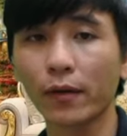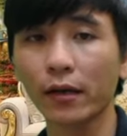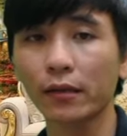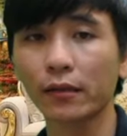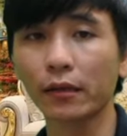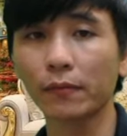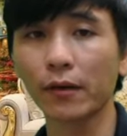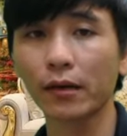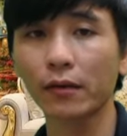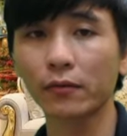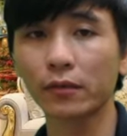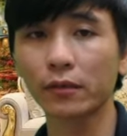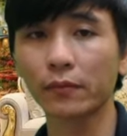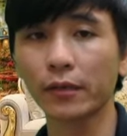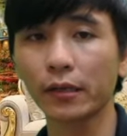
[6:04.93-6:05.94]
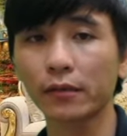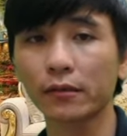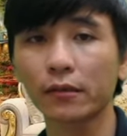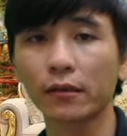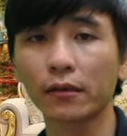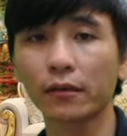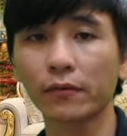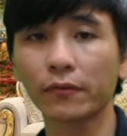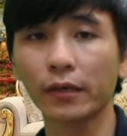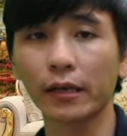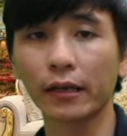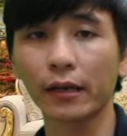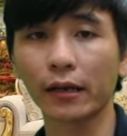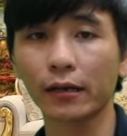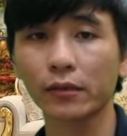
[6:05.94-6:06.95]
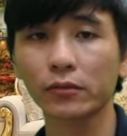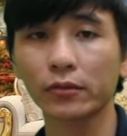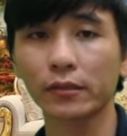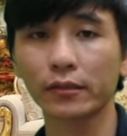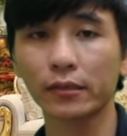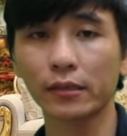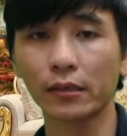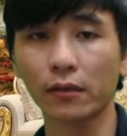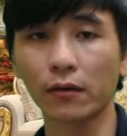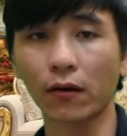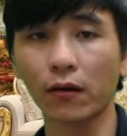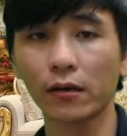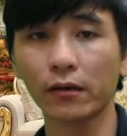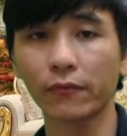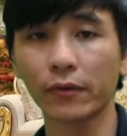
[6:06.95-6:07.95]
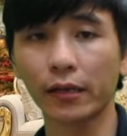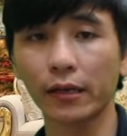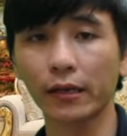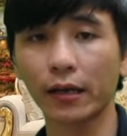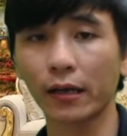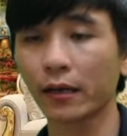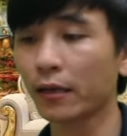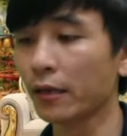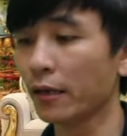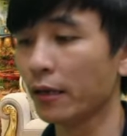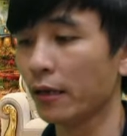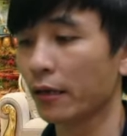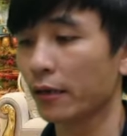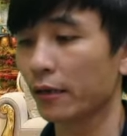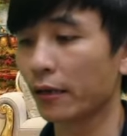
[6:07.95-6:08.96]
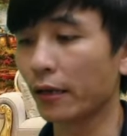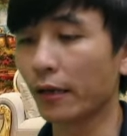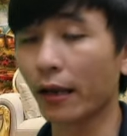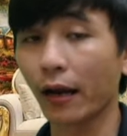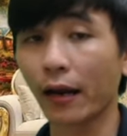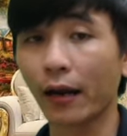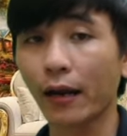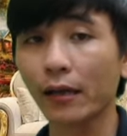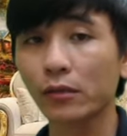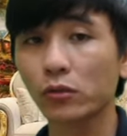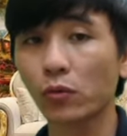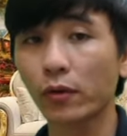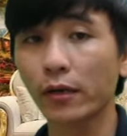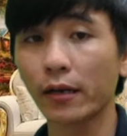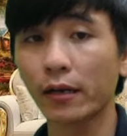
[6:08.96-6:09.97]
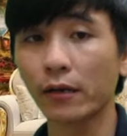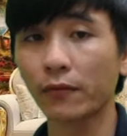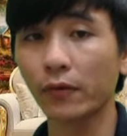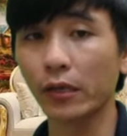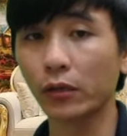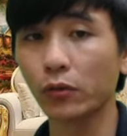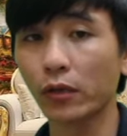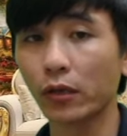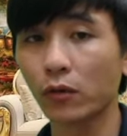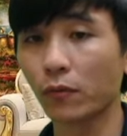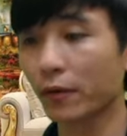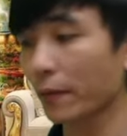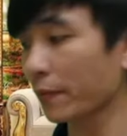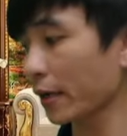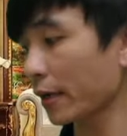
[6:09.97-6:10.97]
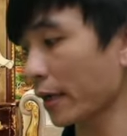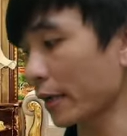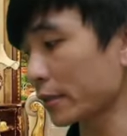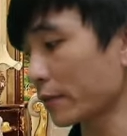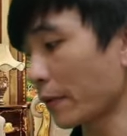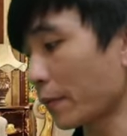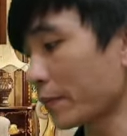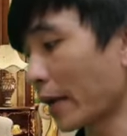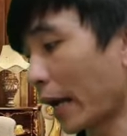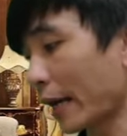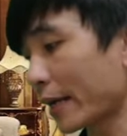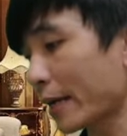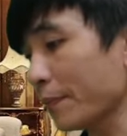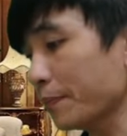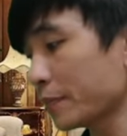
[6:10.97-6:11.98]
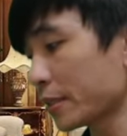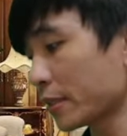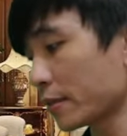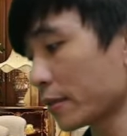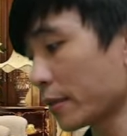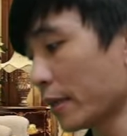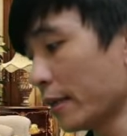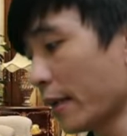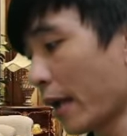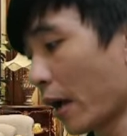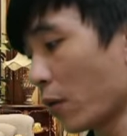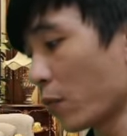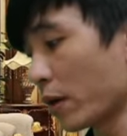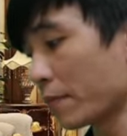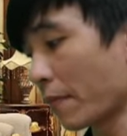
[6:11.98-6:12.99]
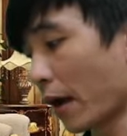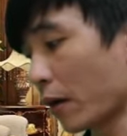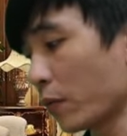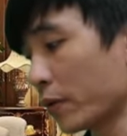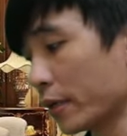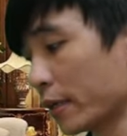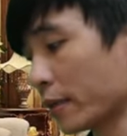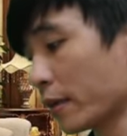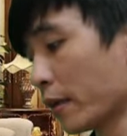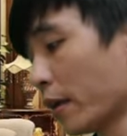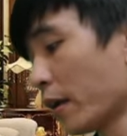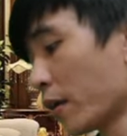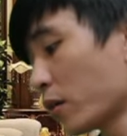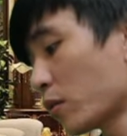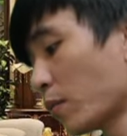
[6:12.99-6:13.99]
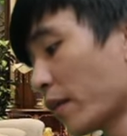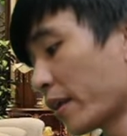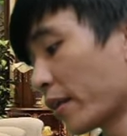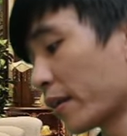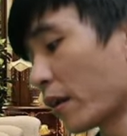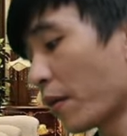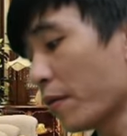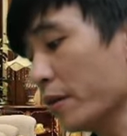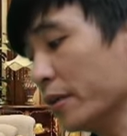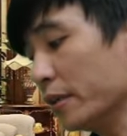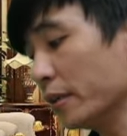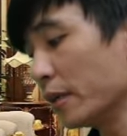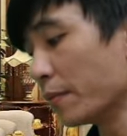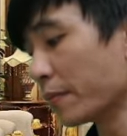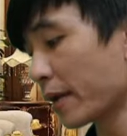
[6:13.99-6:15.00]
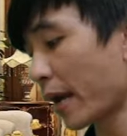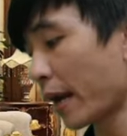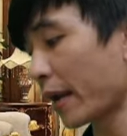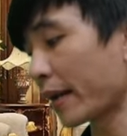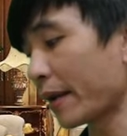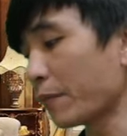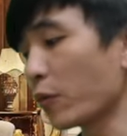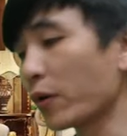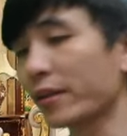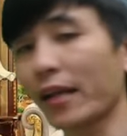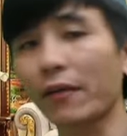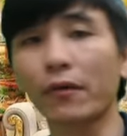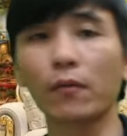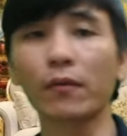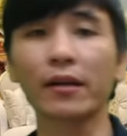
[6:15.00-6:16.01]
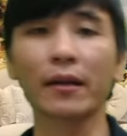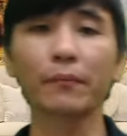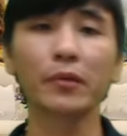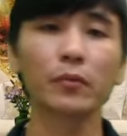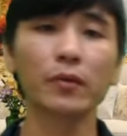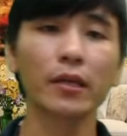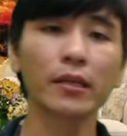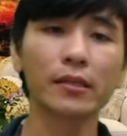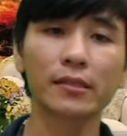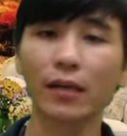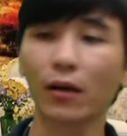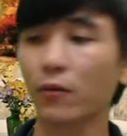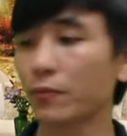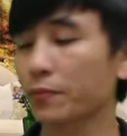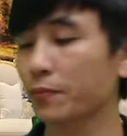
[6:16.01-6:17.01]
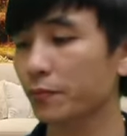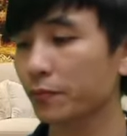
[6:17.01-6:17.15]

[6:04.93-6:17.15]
bác những bác nào chưa biết à, về Kỳ Lăng Luxury sẽ được rõ hơn về Kỳ Lăng Kỳ Lăng Luxury là đơn vị chuyên cung cấp tất cả sản phẩm đẳng cấp chính hãng nguyên bản nguyên dinh nói chung là nói nôm na là năm nguyên tắc và cũng là năm tiêu chí như sau